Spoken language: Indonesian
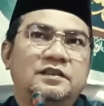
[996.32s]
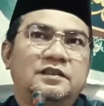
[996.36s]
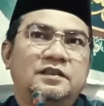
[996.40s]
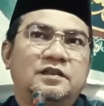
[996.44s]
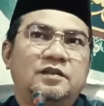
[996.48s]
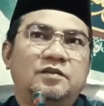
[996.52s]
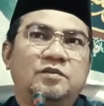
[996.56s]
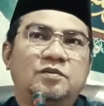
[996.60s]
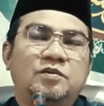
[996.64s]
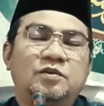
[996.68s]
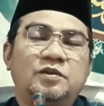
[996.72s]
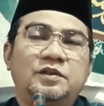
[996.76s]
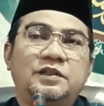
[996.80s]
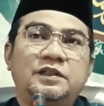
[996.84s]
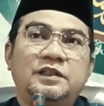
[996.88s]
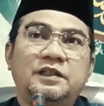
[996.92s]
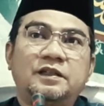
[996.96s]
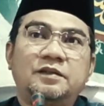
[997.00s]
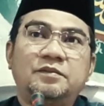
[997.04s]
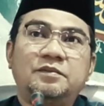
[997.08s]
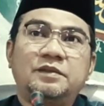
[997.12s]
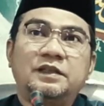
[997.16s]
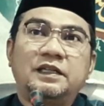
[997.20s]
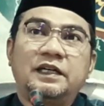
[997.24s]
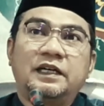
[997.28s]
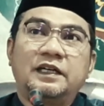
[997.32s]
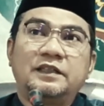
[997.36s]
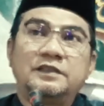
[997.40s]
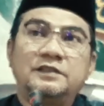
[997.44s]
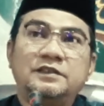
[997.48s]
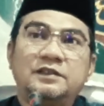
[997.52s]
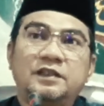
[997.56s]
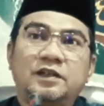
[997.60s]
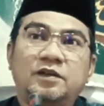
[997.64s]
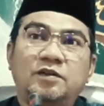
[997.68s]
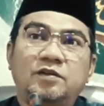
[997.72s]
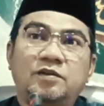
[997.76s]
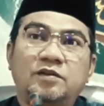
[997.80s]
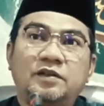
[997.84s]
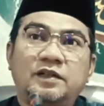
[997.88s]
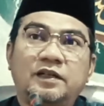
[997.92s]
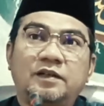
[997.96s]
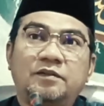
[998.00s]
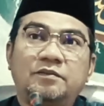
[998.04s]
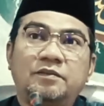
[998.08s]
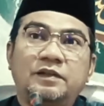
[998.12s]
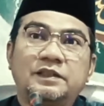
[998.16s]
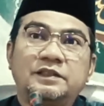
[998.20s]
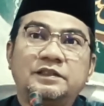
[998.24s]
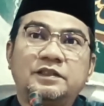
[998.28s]
kemudian mengajak
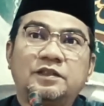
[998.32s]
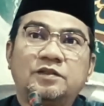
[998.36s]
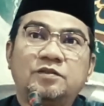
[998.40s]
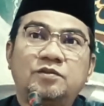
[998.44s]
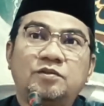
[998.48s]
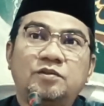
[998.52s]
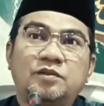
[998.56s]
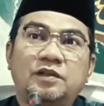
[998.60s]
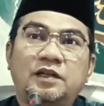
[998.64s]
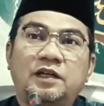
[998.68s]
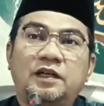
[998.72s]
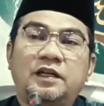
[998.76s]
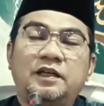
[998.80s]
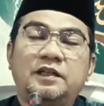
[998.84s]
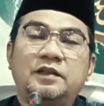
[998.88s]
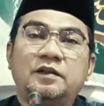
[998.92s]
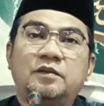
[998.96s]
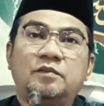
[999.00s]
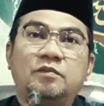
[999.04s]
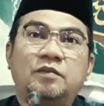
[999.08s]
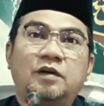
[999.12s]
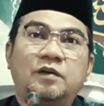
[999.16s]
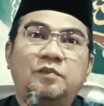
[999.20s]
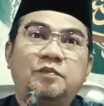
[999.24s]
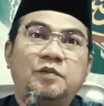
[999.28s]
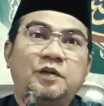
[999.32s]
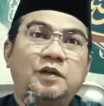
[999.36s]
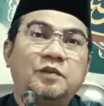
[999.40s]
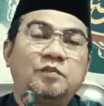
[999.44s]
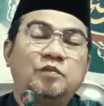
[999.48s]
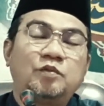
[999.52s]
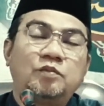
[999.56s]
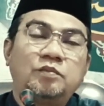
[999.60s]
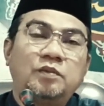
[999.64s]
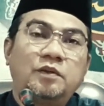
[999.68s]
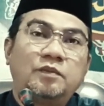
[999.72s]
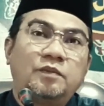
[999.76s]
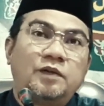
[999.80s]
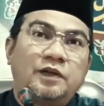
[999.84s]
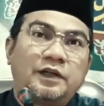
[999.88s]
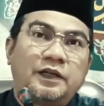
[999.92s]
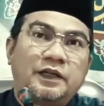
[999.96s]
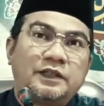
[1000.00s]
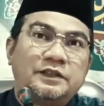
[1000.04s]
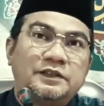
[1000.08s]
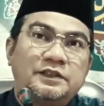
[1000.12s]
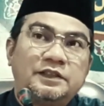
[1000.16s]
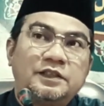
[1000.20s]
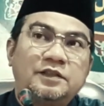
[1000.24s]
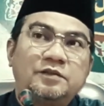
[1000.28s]
orang baca Quran bapak ibu memang
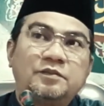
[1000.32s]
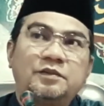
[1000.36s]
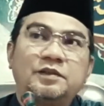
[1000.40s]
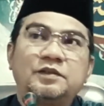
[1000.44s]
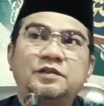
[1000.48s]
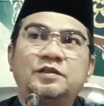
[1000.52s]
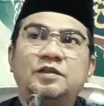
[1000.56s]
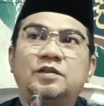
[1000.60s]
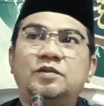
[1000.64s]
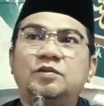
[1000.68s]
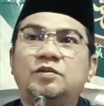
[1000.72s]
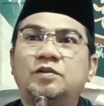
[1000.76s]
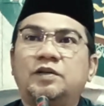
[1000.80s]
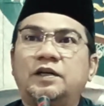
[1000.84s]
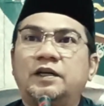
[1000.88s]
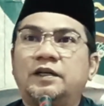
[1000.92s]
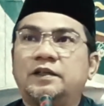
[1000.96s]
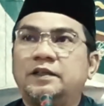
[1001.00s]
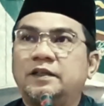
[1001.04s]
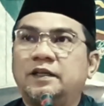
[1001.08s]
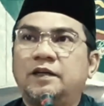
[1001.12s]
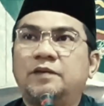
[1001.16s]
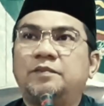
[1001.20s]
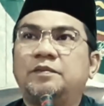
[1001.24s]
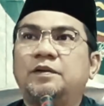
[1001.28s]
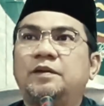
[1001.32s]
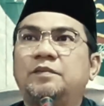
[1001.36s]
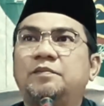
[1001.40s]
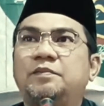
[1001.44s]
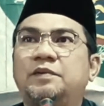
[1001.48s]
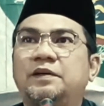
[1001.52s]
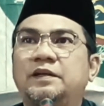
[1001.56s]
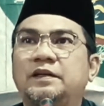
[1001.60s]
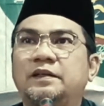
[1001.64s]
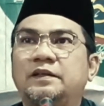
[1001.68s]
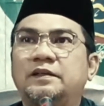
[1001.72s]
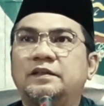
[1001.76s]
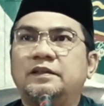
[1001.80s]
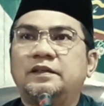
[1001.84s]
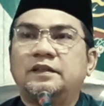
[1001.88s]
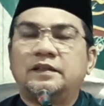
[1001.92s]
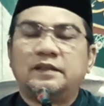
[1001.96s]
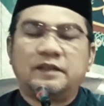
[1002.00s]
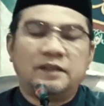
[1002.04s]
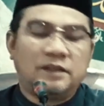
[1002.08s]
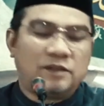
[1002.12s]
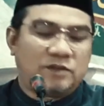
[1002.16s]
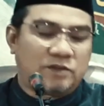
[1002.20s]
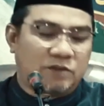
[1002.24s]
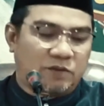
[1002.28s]
rajin baca Quran tidak apa-apa
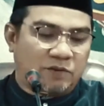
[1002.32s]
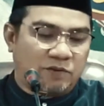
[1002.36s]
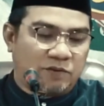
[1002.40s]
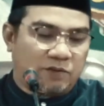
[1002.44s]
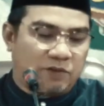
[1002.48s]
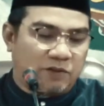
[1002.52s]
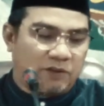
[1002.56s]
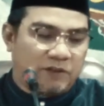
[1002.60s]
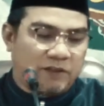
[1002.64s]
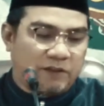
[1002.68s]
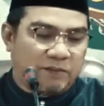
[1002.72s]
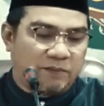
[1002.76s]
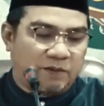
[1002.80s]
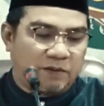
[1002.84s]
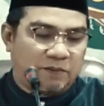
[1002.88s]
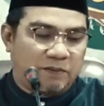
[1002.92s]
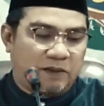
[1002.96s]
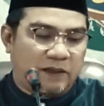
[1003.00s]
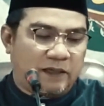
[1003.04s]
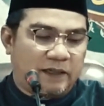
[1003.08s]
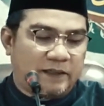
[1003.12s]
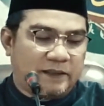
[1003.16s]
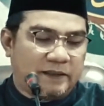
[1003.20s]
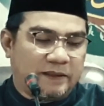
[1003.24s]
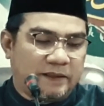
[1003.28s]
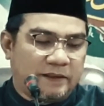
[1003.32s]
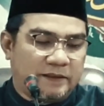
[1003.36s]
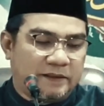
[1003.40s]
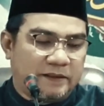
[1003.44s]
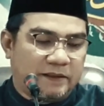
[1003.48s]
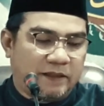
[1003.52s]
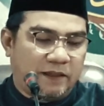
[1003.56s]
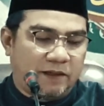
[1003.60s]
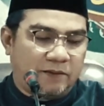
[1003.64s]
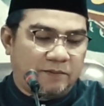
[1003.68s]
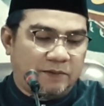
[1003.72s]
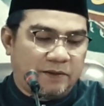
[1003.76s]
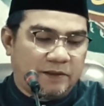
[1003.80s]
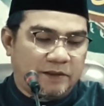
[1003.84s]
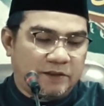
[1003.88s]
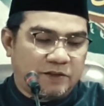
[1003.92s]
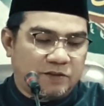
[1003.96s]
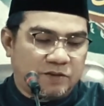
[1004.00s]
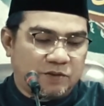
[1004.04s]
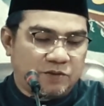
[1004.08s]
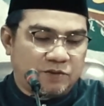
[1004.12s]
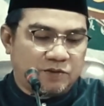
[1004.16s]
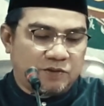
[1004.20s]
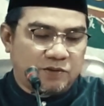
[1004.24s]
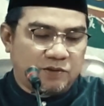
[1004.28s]
ini contohnya berbahayanya dalam
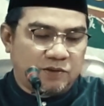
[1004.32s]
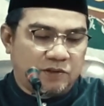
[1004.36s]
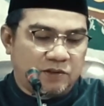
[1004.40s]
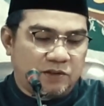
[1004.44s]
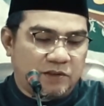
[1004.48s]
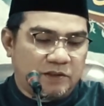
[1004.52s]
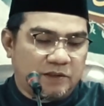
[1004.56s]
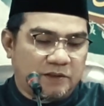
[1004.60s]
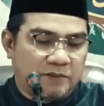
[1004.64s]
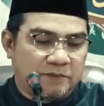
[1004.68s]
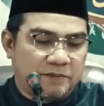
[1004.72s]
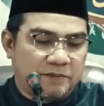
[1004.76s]
hadis Rasulullah